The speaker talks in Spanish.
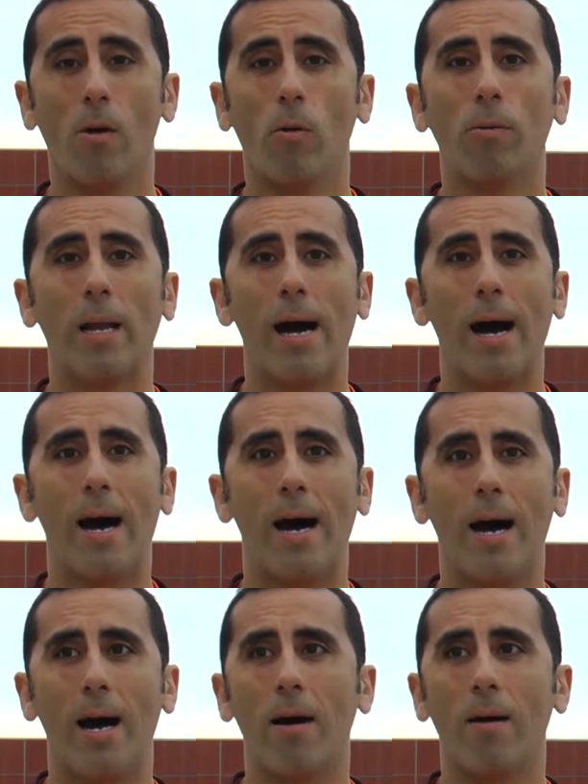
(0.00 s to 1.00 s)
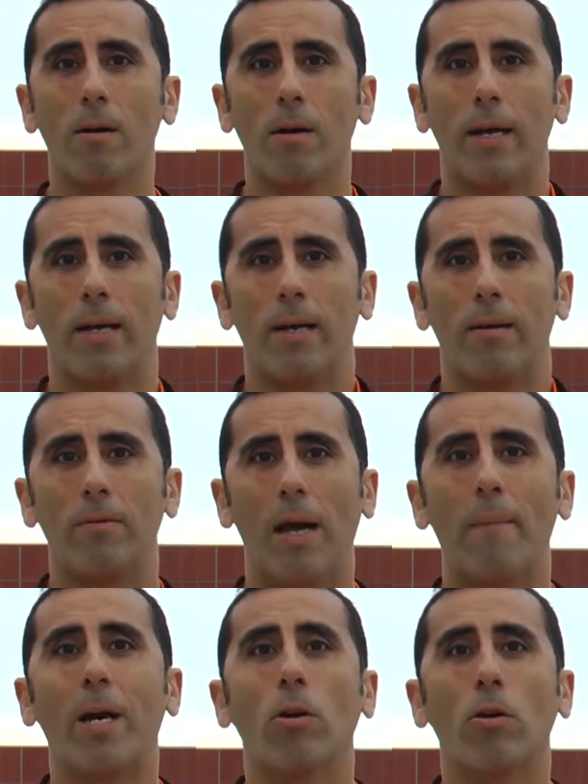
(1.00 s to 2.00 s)
una, eh,
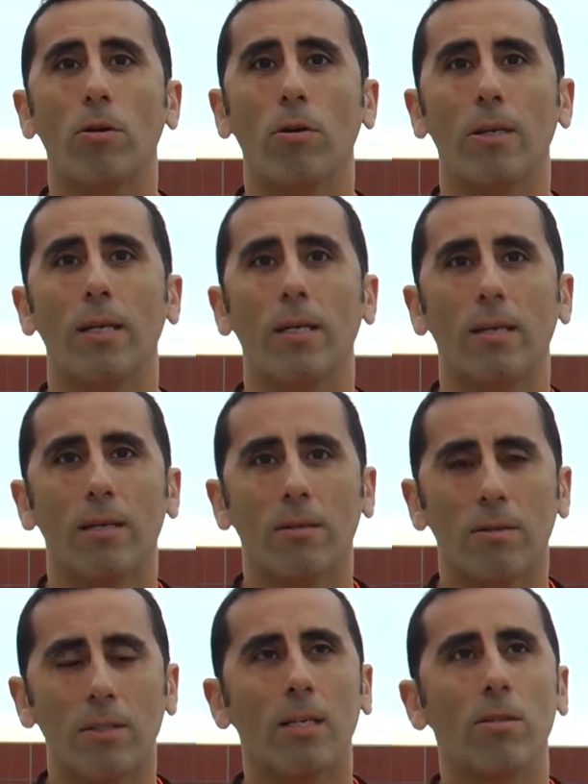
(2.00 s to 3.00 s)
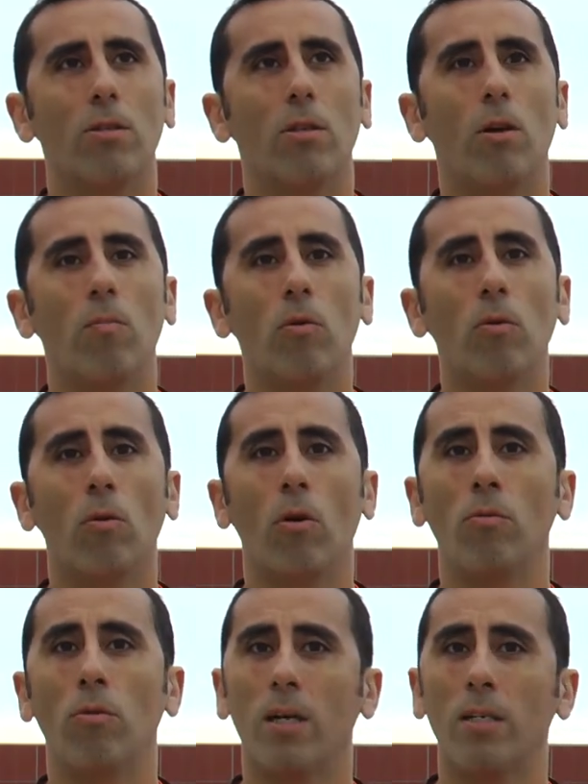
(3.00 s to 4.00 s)
mejor eh, contracción de los
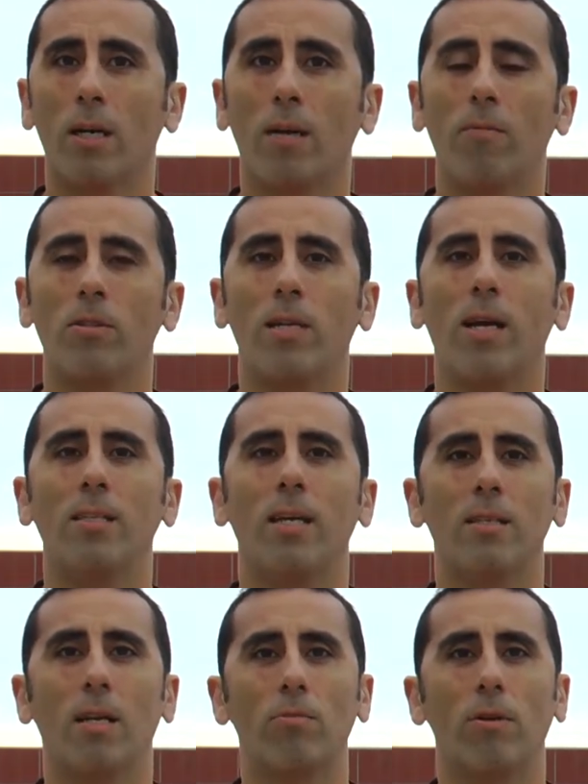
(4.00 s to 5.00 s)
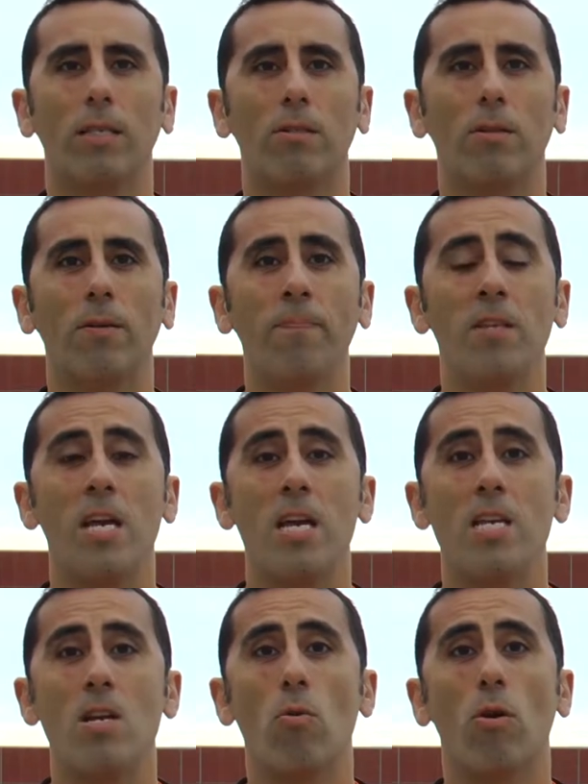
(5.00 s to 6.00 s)
músculos, nunca llegamos a esa saturación.
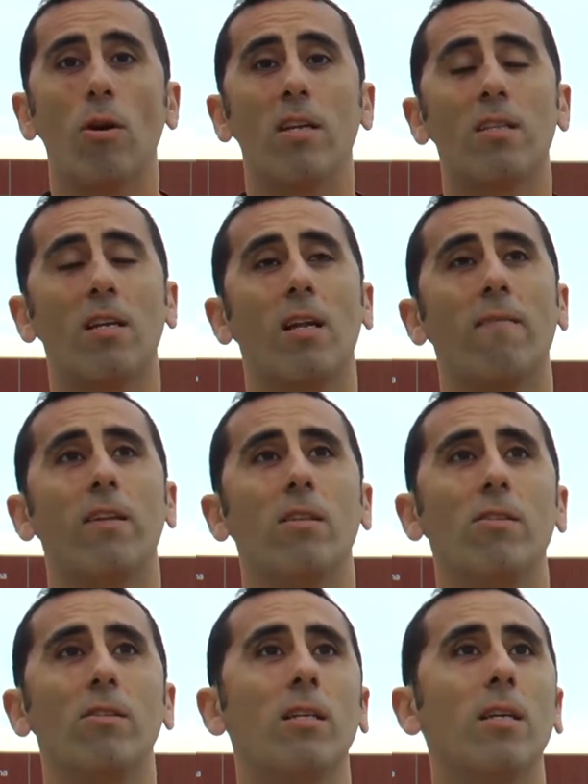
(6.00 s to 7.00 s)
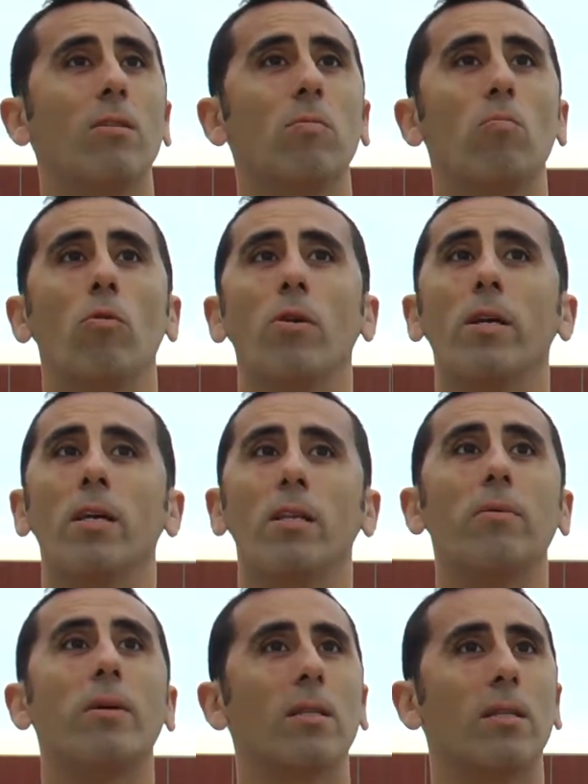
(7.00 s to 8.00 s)
Y luego el entrenamiento sí es muy
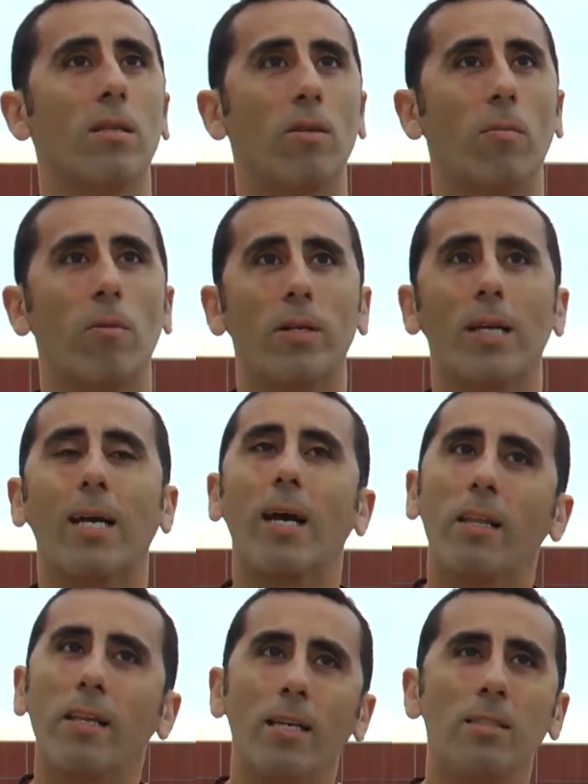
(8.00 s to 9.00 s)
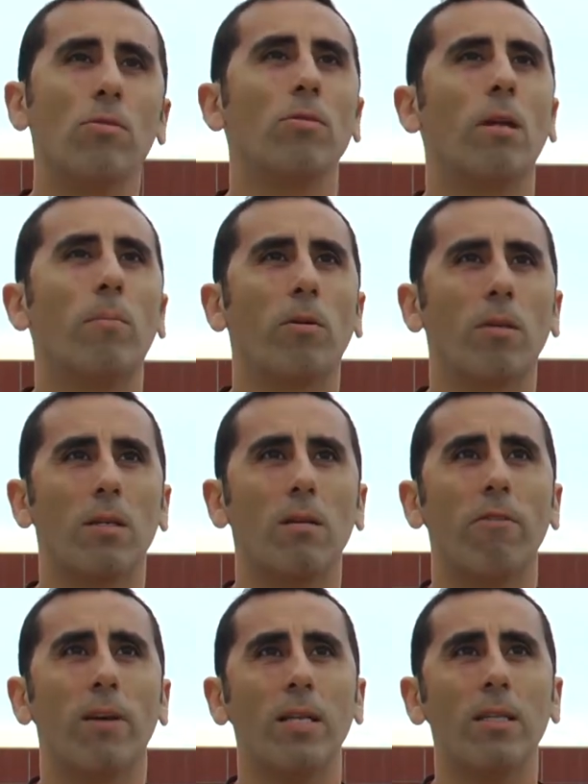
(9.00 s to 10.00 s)
divertido, porque cada día haces un deporte
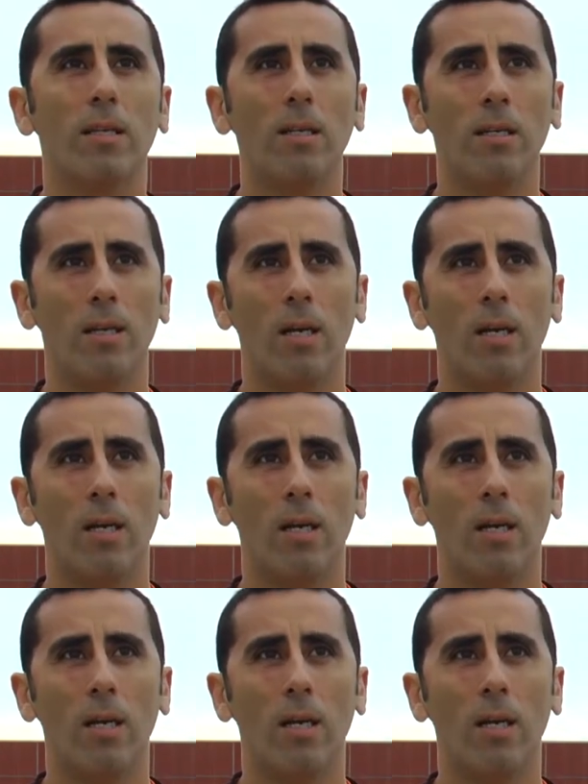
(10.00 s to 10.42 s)
diferente,